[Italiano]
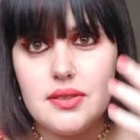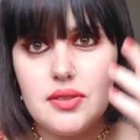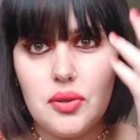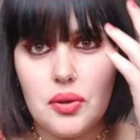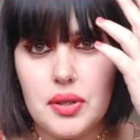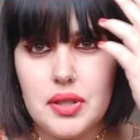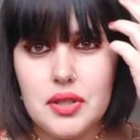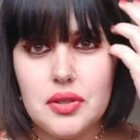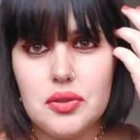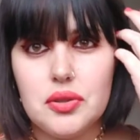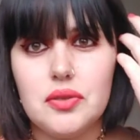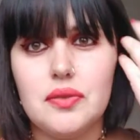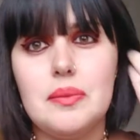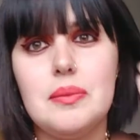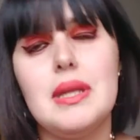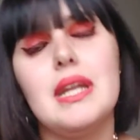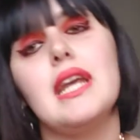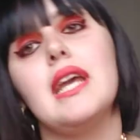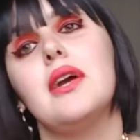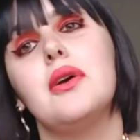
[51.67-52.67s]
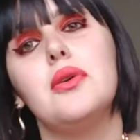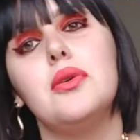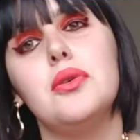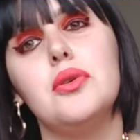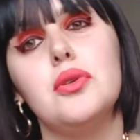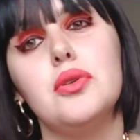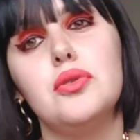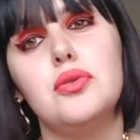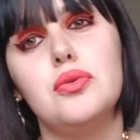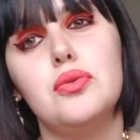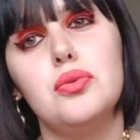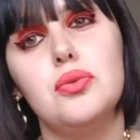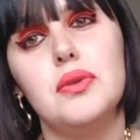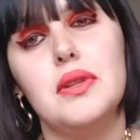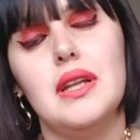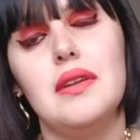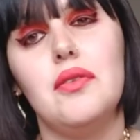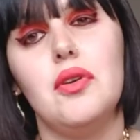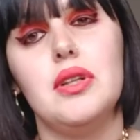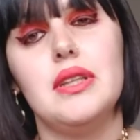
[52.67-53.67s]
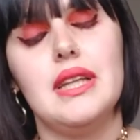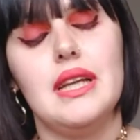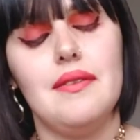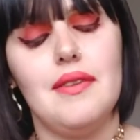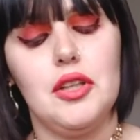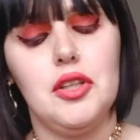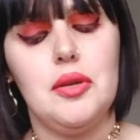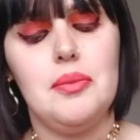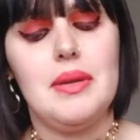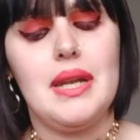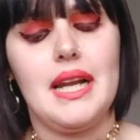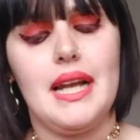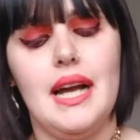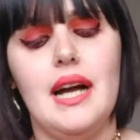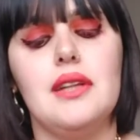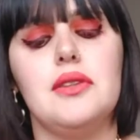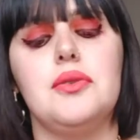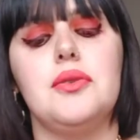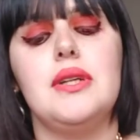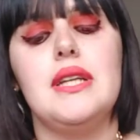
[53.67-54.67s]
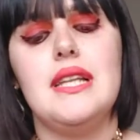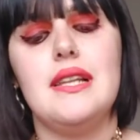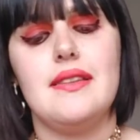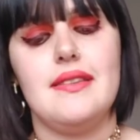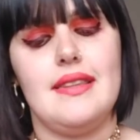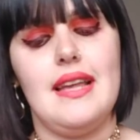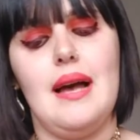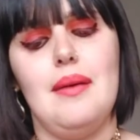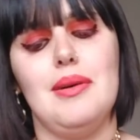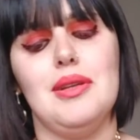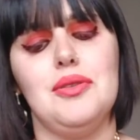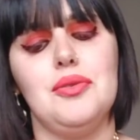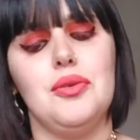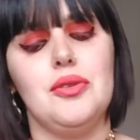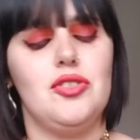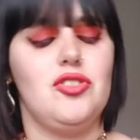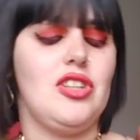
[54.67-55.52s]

solito dove mi reco tutte le volte che vado al mercato il sabato.